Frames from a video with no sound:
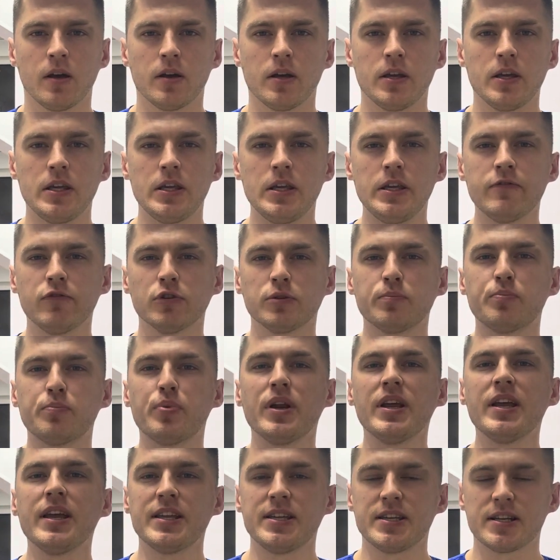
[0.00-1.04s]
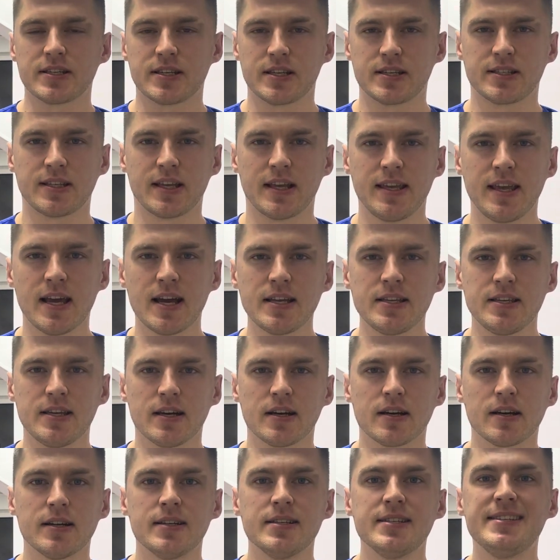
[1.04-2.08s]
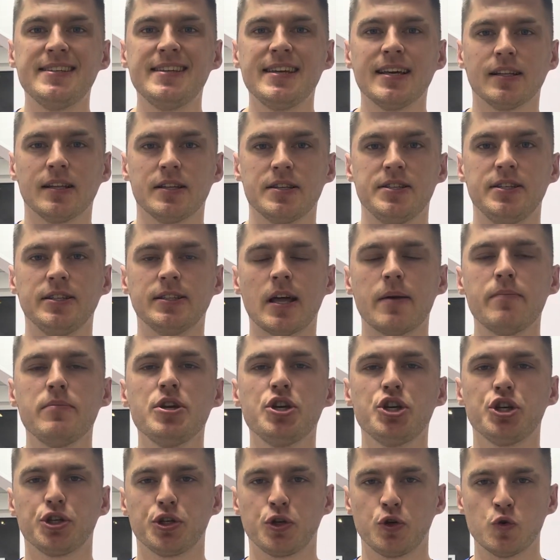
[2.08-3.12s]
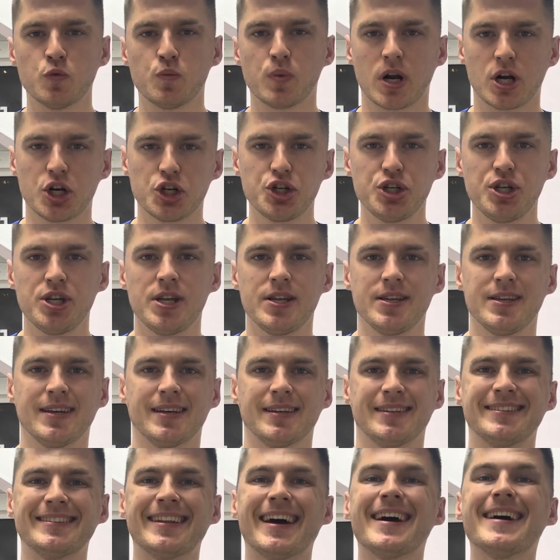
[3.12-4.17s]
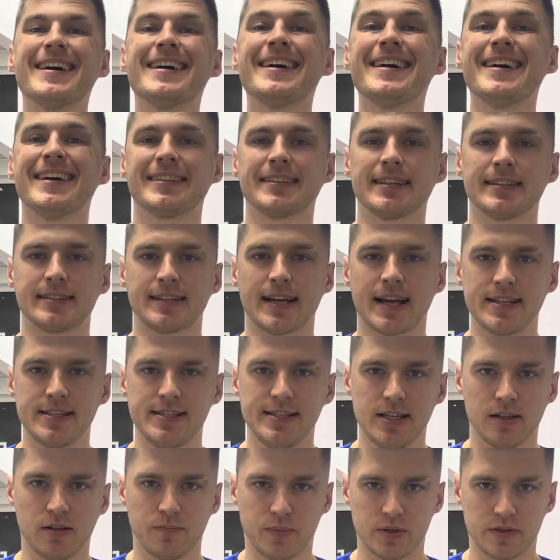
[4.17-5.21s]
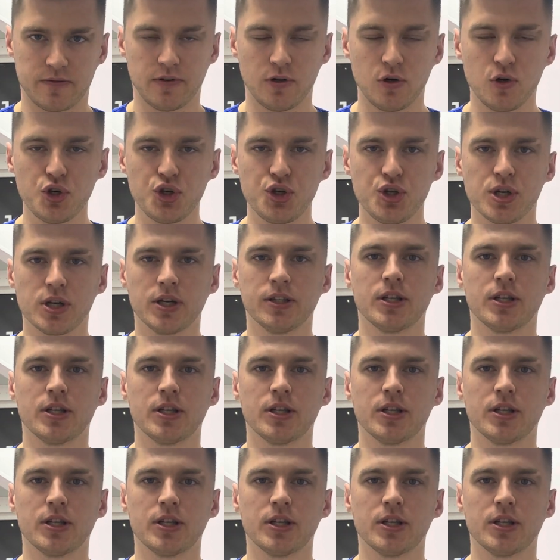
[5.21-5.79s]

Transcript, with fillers: И вот при этих состояниях делать динамические упражнения на этот отдел позвоночника,